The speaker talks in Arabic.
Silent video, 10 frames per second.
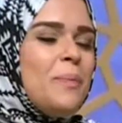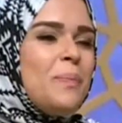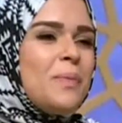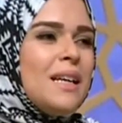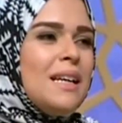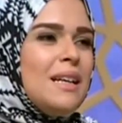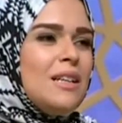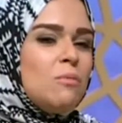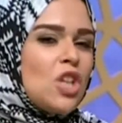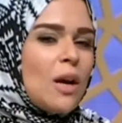آه،
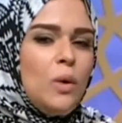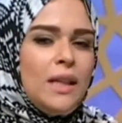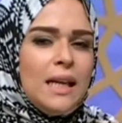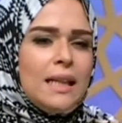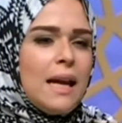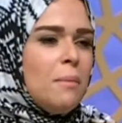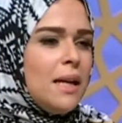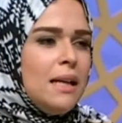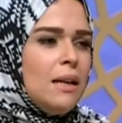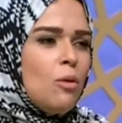شكوتين
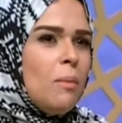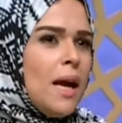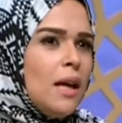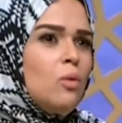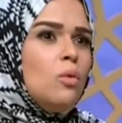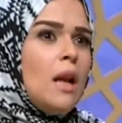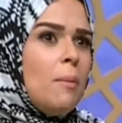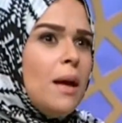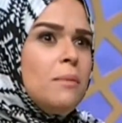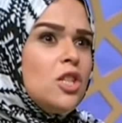دايما الامهات
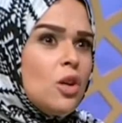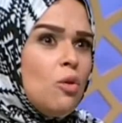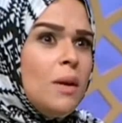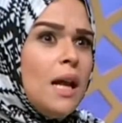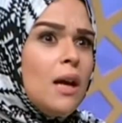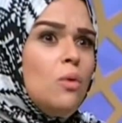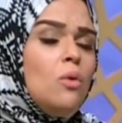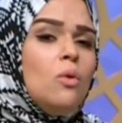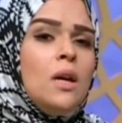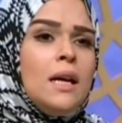والاباء بيشتكوا منها
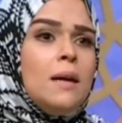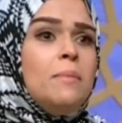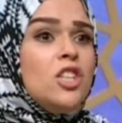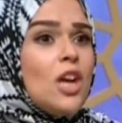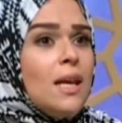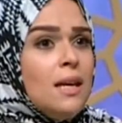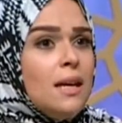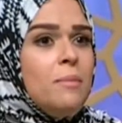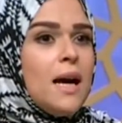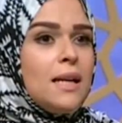يقولوا ابني شقي
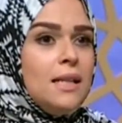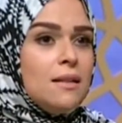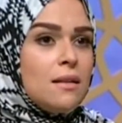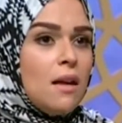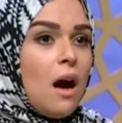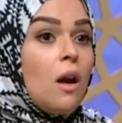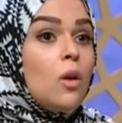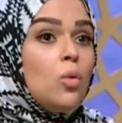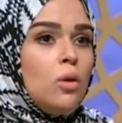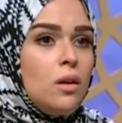ابني عنيد
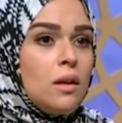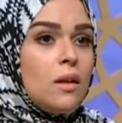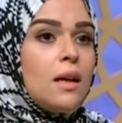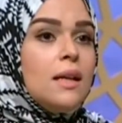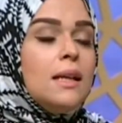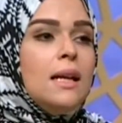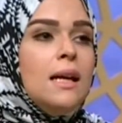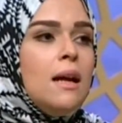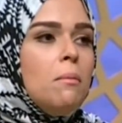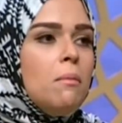على طول لدرجه ان
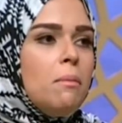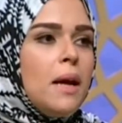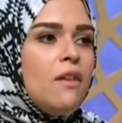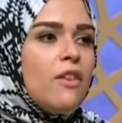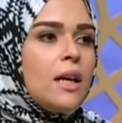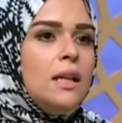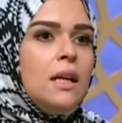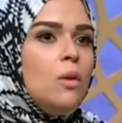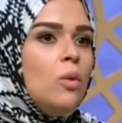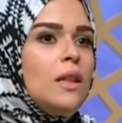احنا بقينا
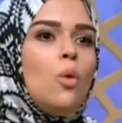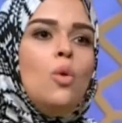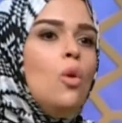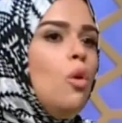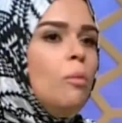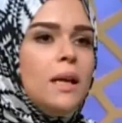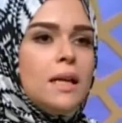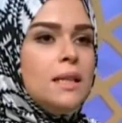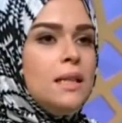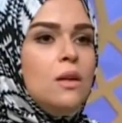فاكرين ان ولادنا كلهم
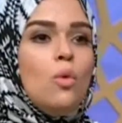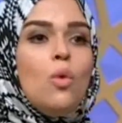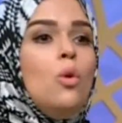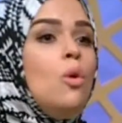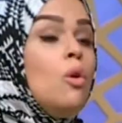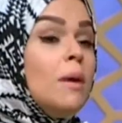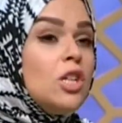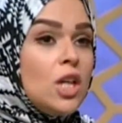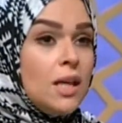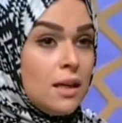عناديين وكلهم
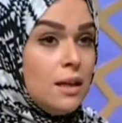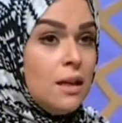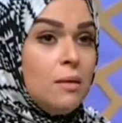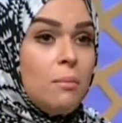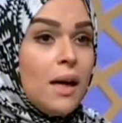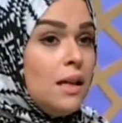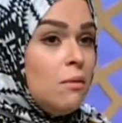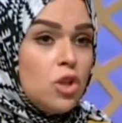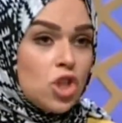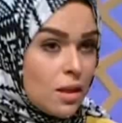اشقياء مع
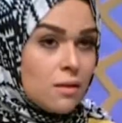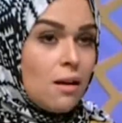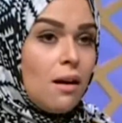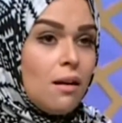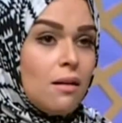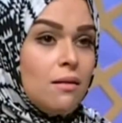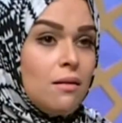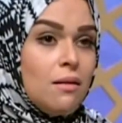ان مش ده الصح